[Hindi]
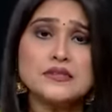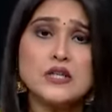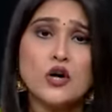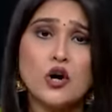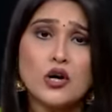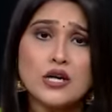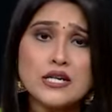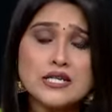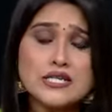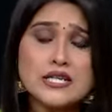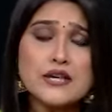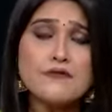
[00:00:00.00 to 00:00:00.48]

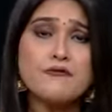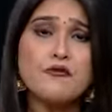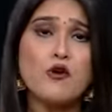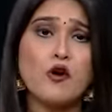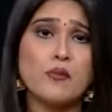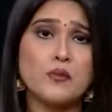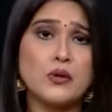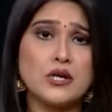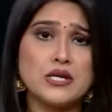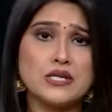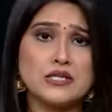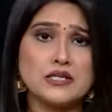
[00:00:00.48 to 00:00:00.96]
और इसी
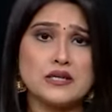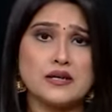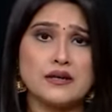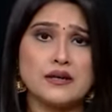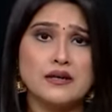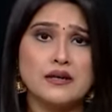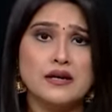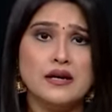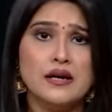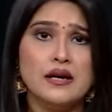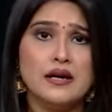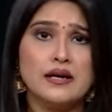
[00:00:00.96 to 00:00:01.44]
फॉर्मूले से
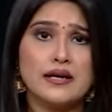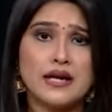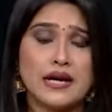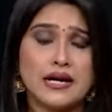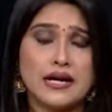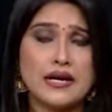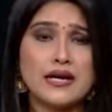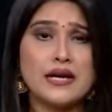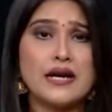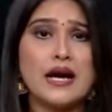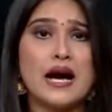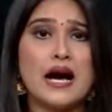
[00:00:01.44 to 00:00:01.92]

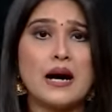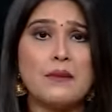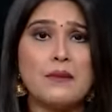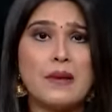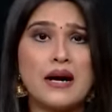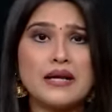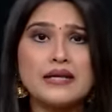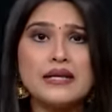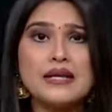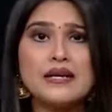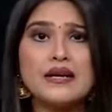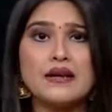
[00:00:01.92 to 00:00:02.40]
यानी कि
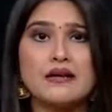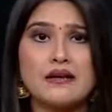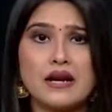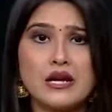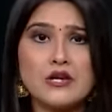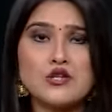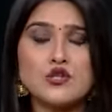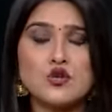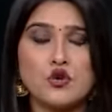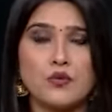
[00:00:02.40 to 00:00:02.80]
आबादी के रेशो